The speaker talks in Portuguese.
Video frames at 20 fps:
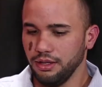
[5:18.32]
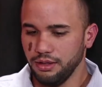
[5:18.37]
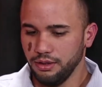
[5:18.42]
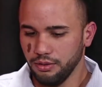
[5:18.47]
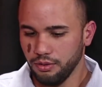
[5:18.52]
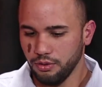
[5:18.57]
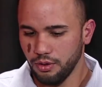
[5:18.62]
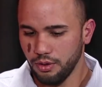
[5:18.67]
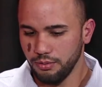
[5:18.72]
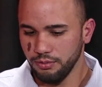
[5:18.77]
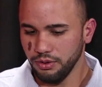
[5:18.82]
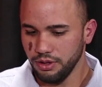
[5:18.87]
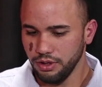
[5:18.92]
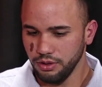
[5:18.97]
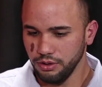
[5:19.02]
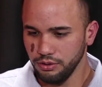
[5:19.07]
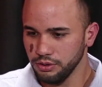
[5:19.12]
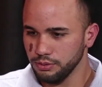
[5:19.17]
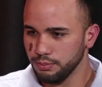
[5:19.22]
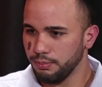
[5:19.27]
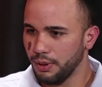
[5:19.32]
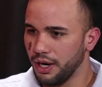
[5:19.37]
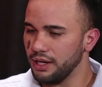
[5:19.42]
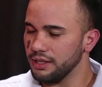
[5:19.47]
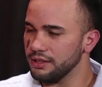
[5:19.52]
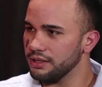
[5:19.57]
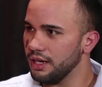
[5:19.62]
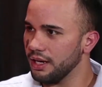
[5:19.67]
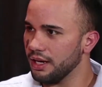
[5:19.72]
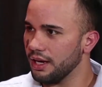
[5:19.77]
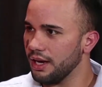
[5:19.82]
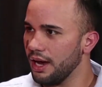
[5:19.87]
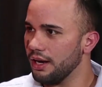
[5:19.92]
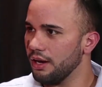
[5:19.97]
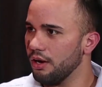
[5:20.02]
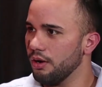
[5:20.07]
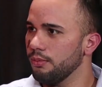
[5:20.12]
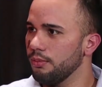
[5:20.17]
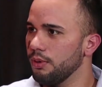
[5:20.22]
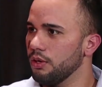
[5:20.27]
como que os pais requerem
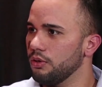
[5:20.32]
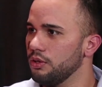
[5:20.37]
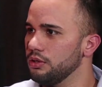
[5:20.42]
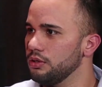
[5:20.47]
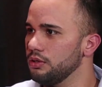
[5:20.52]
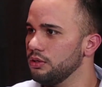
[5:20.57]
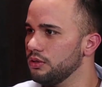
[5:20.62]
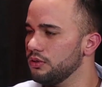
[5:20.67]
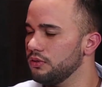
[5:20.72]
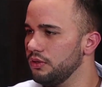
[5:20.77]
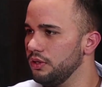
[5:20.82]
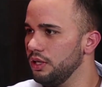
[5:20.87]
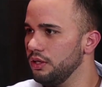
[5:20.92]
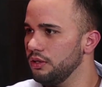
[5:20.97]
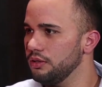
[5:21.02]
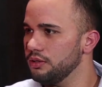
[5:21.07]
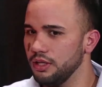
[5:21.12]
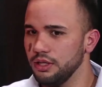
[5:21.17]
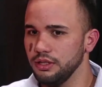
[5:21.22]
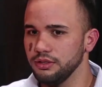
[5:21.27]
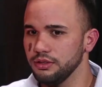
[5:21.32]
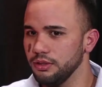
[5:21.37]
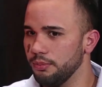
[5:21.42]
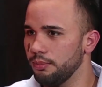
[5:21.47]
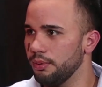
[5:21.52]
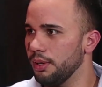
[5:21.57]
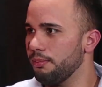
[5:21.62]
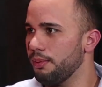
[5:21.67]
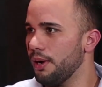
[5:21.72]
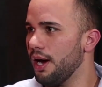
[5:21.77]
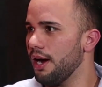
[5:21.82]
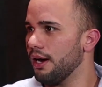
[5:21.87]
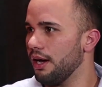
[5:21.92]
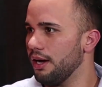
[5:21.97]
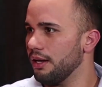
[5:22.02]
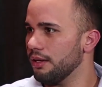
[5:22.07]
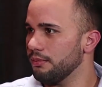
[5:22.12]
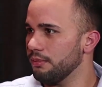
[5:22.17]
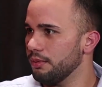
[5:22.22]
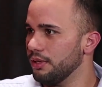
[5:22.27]
alguma coisa dos filhos se eles não
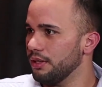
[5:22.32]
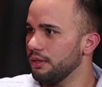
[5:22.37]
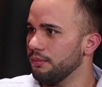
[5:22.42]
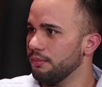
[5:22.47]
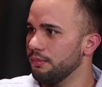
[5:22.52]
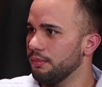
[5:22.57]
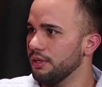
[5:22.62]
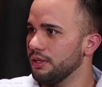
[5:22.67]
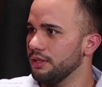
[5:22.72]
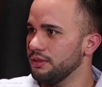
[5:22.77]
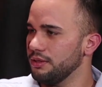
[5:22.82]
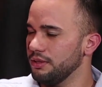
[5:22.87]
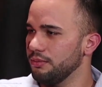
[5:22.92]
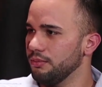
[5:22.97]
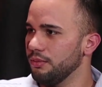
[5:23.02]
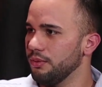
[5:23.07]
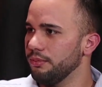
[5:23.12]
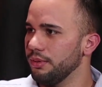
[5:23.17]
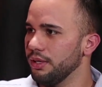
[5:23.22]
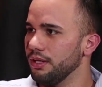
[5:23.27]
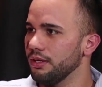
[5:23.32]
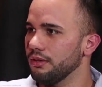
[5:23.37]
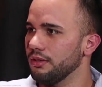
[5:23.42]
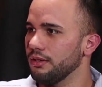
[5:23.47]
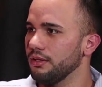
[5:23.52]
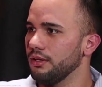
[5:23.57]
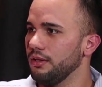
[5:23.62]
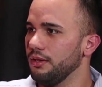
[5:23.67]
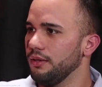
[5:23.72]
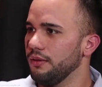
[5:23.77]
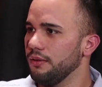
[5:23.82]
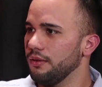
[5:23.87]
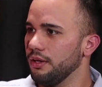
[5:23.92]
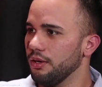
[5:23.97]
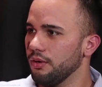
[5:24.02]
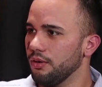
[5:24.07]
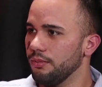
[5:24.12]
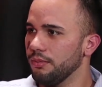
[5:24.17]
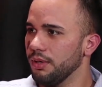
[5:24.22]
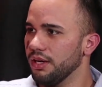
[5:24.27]
prepararam para esse momento? Né?
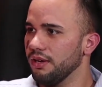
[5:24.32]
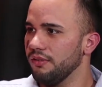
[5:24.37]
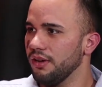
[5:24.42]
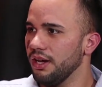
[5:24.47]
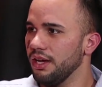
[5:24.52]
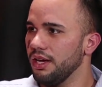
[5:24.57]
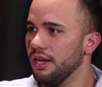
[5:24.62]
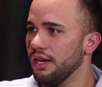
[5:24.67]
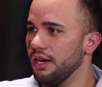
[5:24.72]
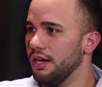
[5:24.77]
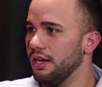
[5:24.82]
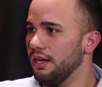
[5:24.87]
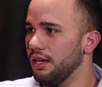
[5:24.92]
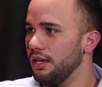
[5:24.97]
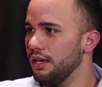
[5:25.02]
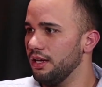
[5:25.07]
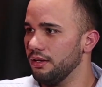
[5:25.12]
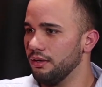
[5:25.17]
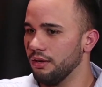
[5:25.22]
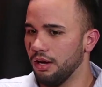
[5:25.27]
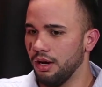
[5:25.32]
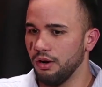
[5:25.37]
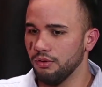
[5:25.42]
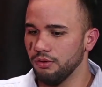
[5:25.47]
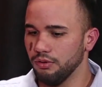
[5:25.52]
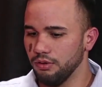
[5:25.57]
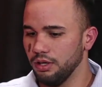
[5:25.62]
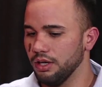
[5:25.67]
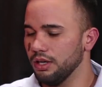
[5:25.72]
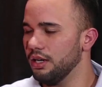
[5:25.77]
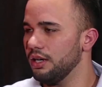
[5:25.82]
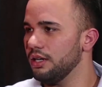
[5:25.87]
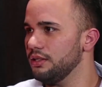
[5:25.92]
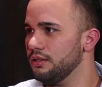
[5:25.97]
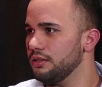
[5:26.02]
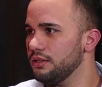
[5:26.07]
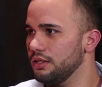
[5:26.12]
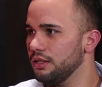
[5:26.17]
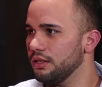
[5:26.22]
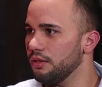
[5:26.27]
Como é que vai requerer algo grande
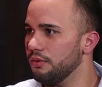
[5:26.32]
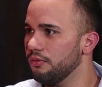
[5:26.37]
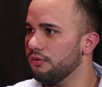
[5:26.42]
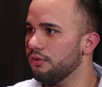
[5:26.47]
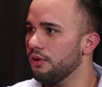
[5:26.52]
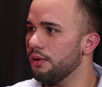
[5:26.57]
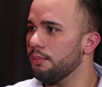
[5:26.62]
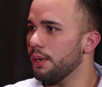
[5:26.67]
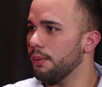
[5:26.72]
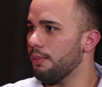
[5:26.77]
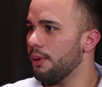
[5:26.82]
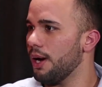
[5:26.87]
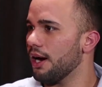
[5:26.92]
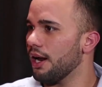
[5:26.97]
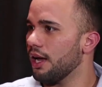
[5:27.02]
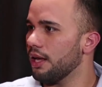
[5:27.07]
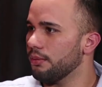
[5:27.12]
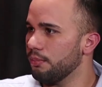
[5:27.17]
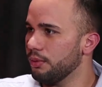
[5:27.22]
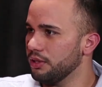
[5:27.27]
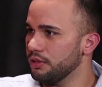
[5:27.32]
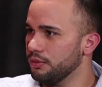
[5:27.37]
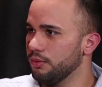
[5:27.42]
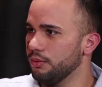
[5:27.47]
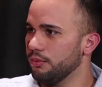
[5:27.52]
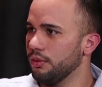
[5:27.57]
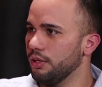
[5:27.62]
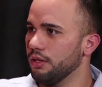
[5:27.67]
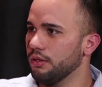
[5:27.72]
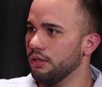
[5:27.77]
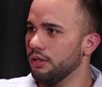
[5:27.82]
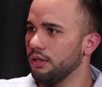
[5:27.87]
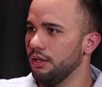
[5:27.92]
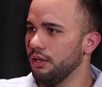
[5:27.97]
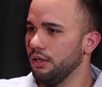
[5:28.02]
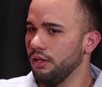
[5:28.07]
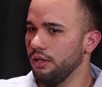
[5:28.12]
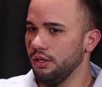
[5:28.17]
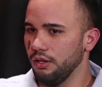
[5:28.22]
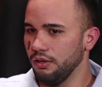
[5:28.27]
se não foi preparado para esse momento?
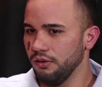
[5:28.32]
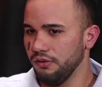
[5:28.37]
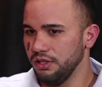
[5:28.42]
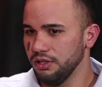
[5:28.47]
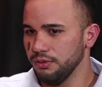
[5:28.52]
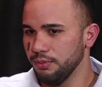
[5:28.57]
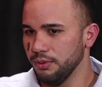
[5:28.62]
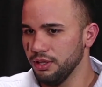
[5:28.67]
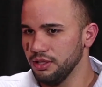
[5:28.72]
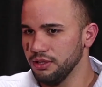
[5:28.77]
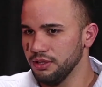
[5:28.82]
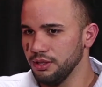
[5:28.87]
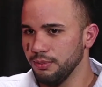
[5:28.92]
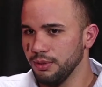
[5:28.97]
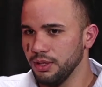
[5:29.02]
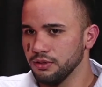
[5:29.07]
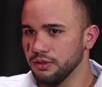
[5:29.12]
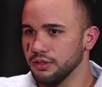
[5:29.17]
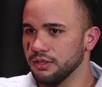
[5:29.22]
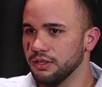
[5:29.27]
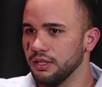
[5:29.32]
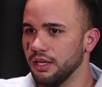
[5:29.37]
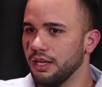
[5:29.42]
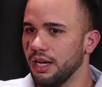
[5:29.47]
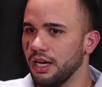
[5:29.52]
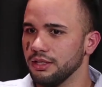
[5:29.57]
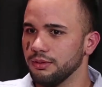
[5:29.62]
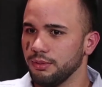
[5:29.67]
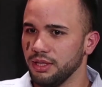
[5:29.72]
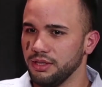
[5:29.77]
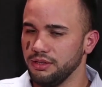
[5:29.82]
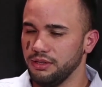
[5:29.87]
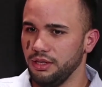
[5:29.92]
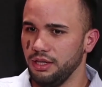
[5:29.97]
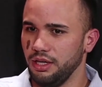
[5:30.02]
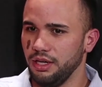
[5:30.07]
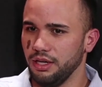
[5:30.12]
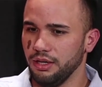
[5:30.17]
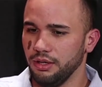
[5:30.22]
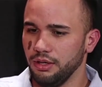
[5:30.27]
Eu vejo, por exemplo, a sociedade
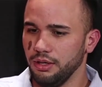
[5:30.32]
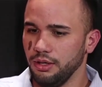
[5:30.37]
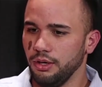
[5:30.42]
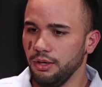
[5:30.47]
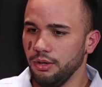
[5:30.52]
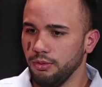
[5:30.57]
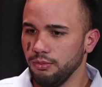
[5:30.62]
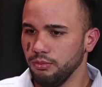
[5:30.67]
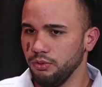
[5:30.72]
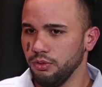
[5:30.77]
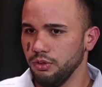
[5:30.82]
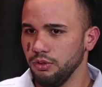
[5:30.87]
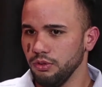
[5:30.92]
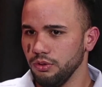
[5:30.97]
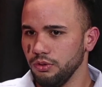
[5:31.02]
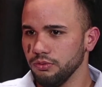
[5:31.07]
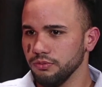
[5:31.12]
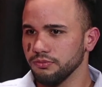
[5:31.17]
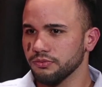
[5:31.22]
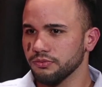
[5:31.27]
brasileira muito